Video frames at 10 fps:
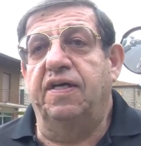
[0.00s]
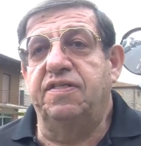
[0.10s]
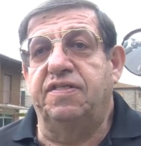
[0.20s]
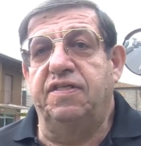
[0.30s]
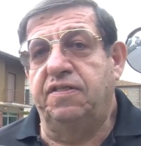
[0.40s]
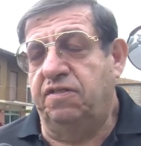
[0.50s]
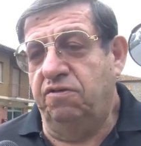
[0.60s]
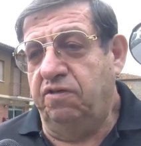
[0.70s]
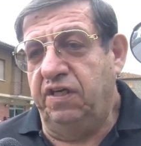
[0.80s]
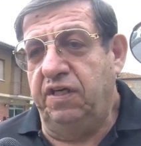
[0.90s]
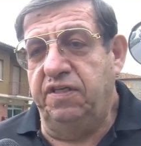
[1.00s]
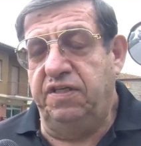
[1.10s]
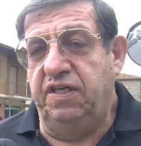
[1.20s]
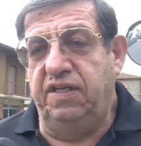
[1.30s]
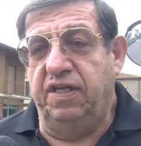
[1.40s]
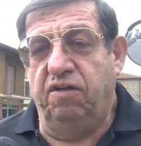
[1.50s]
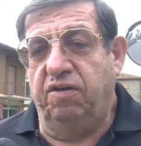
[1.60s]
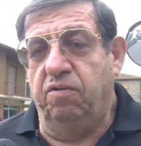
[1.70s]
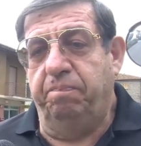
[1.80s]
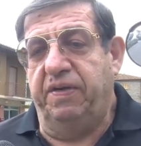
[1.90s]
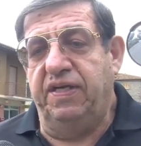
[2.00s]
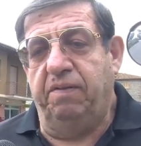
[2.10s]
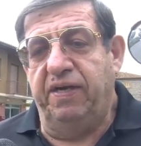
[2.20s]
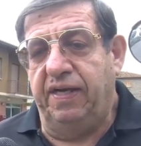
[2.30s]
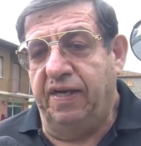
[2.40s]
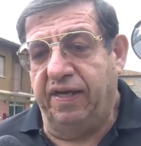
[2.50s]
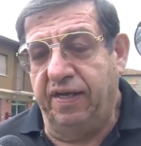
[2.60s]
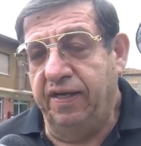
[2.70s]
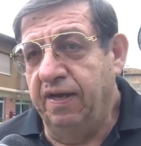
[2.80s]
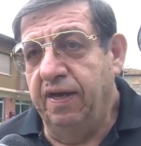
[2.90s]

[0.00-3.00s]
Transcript: assessori, sindaco e compagnia bella che